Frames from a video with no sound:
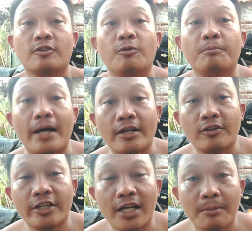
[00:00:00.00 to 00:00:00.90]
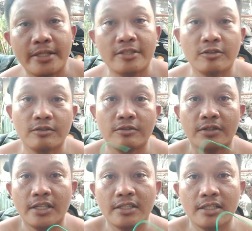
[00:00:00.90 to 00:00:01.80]
kung paano ikabit
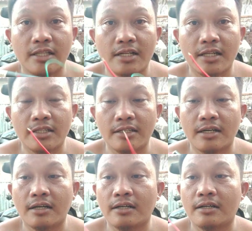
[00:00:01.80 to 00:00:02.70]
yung igniter natin na